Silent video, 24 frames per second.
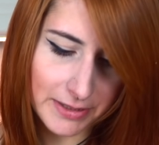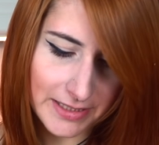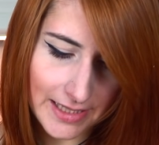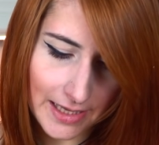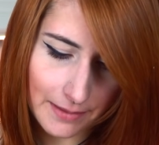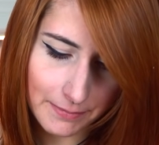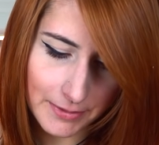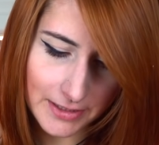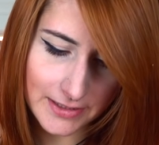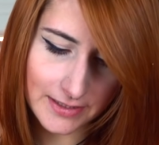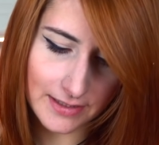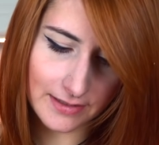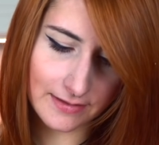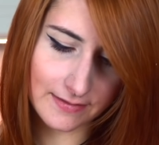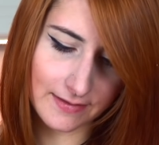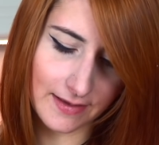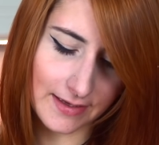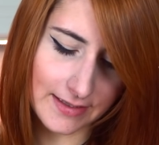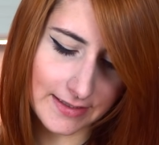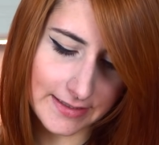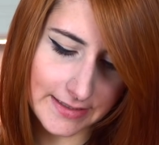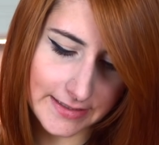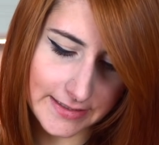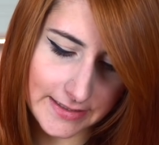bin aber
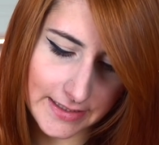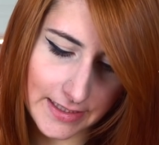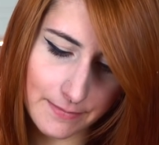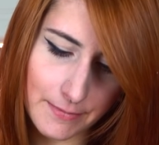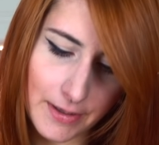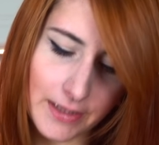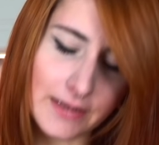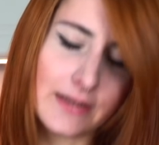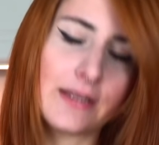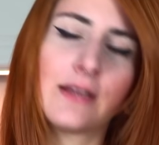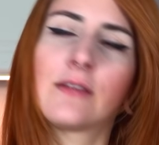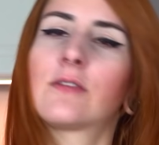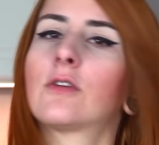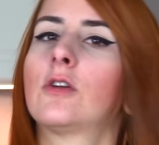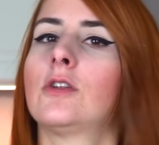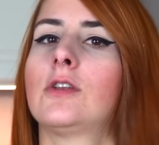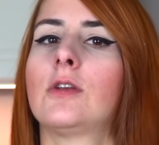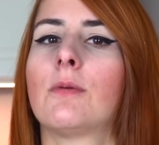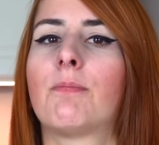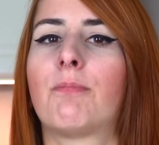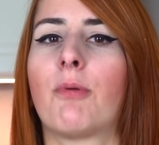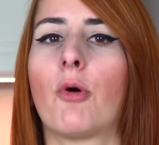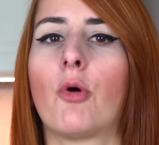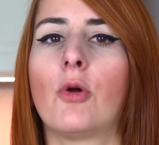tatsächlich jemand, der
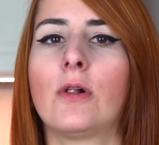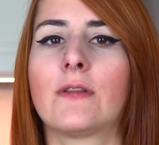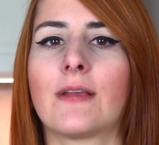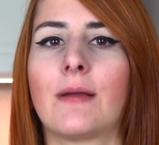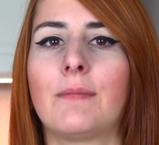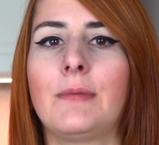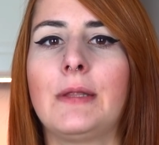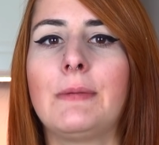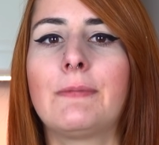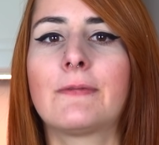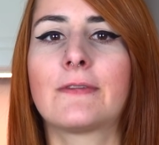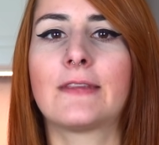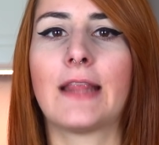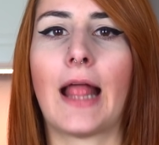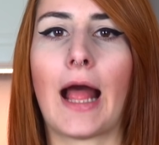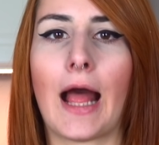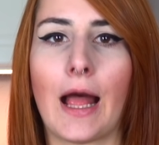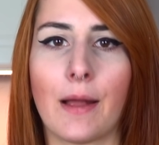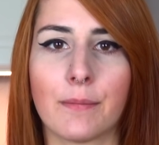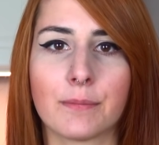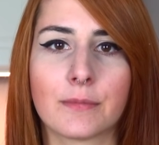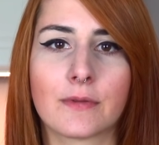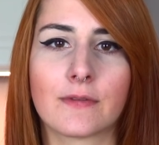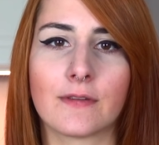solche Bowls am liebsten
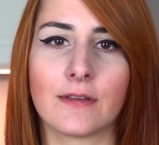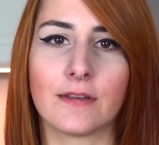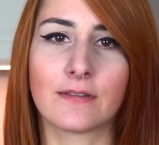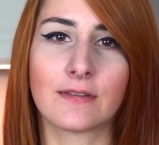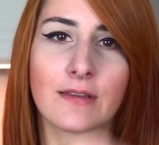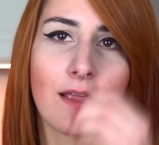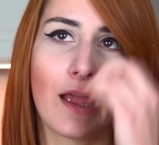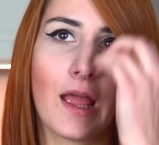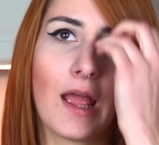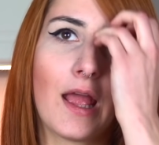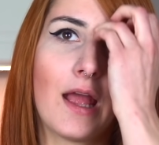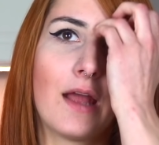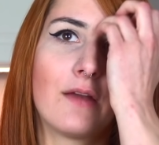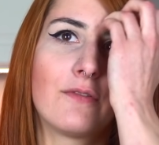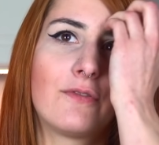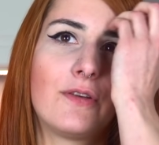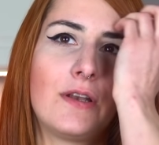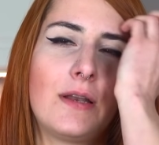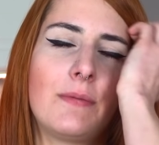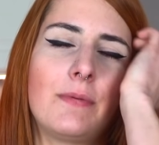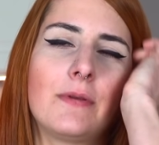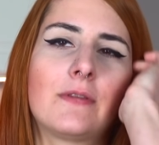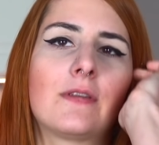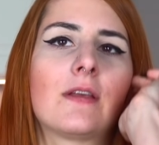abends isst.
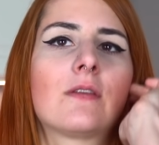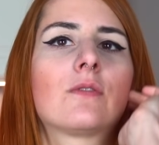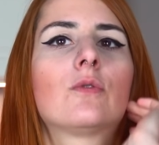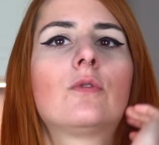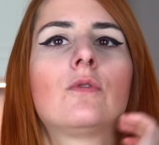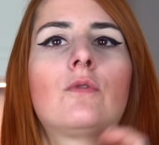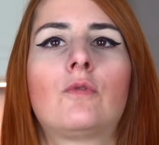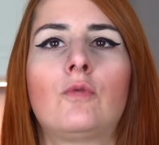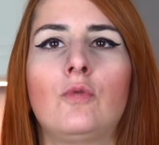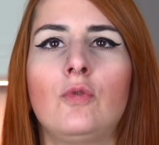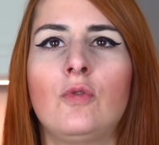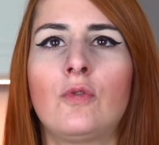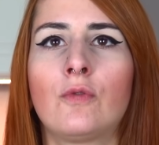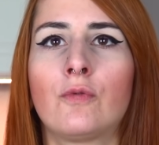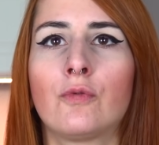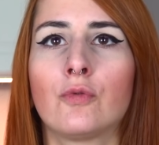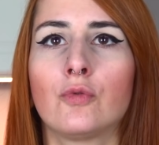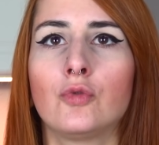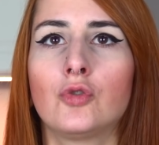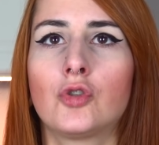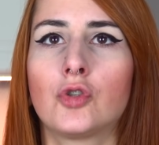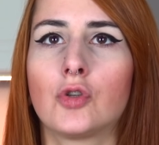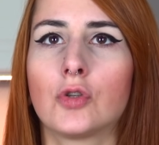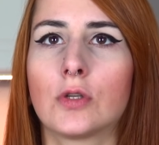Philipp ist ja so ein
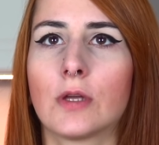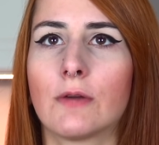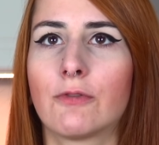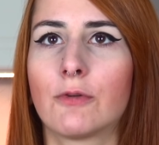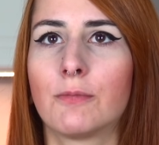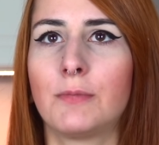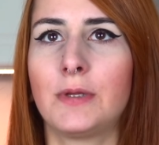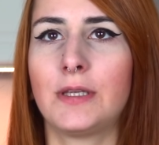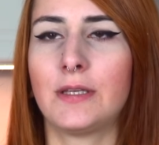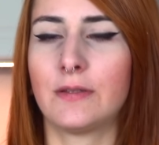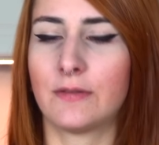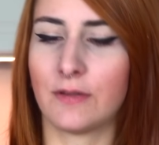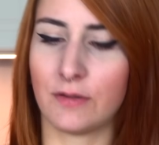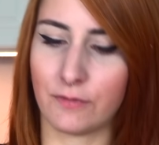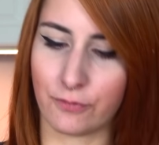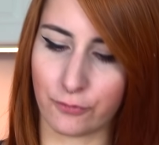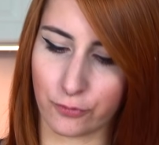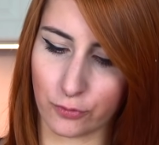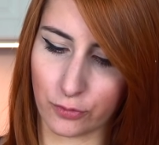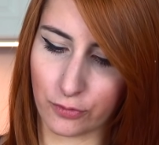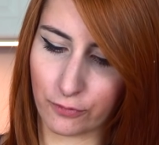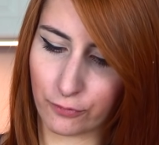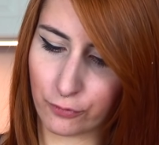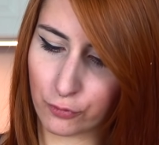Süßfrühstücker. Für mich sind,
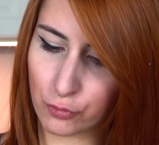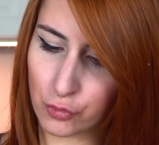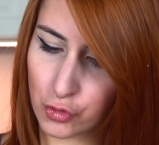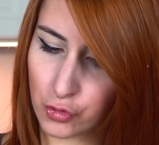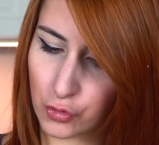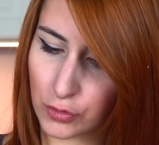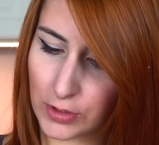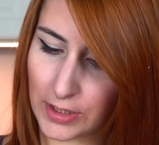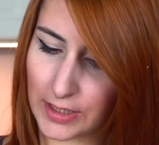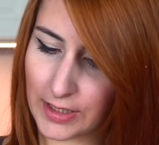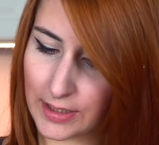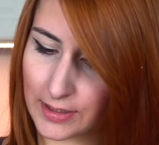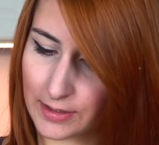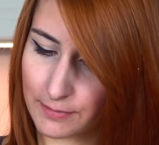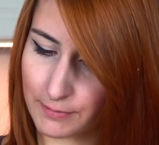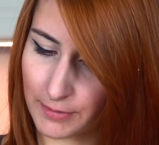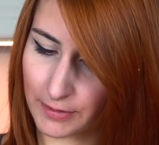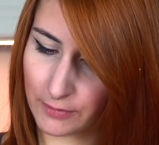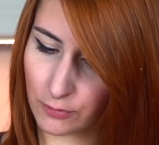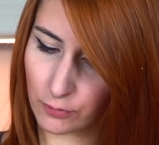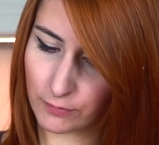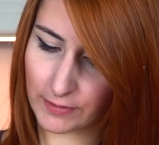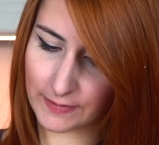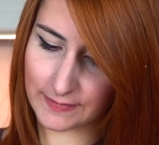ist Frühstück eher
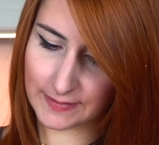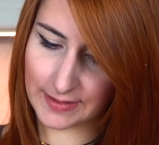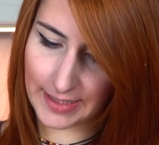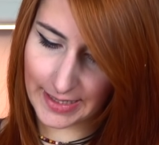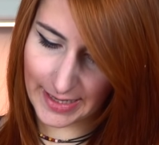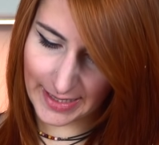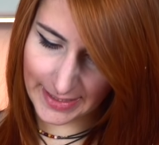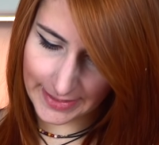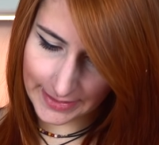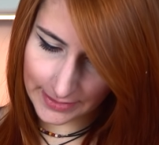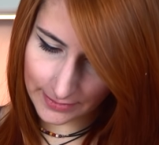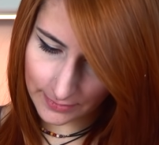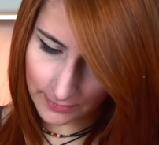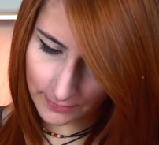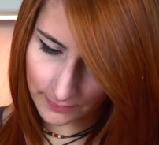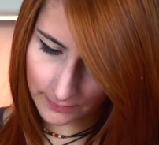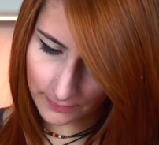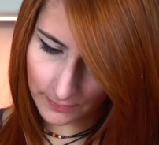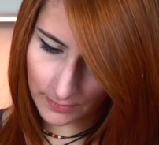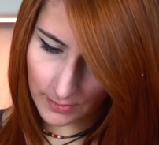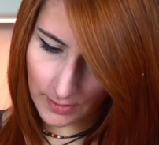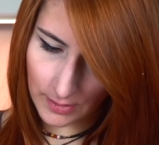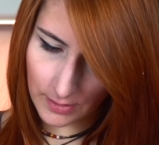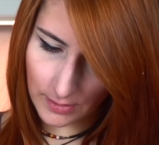immer so was
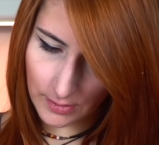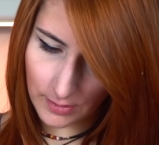Kleines.